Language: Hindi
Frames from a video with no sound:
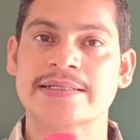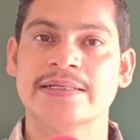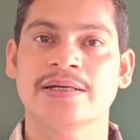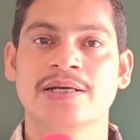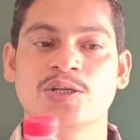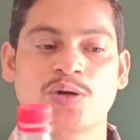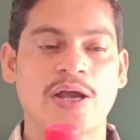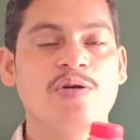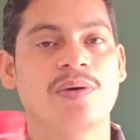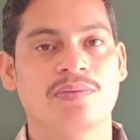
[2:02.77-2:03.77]
है तो आई
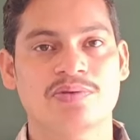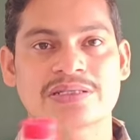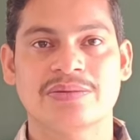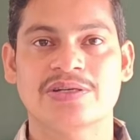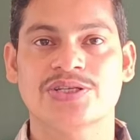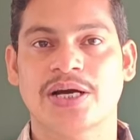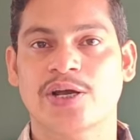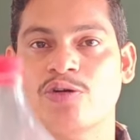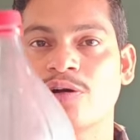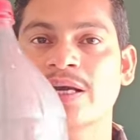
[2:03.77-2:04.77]
होप आपको समझ आ गया
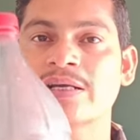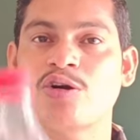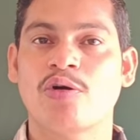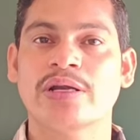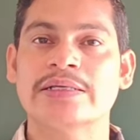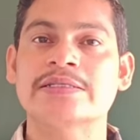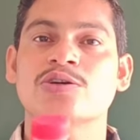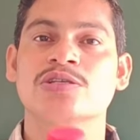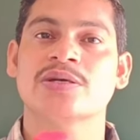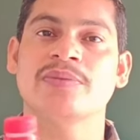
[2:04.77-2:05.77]
होगा कि कॉन्ग्रेंसी
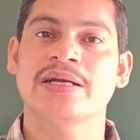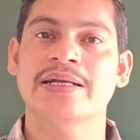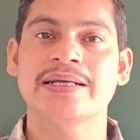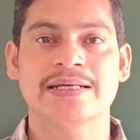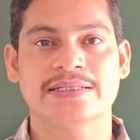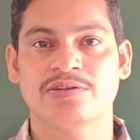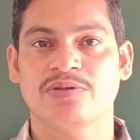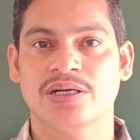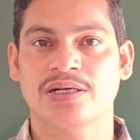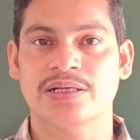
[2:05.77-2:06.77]
और सिमिलरिटी कैसे
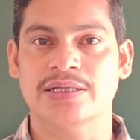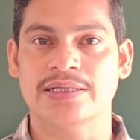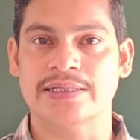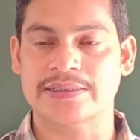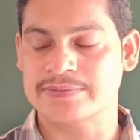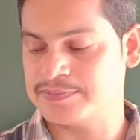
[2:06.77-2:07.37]
वर्क करती है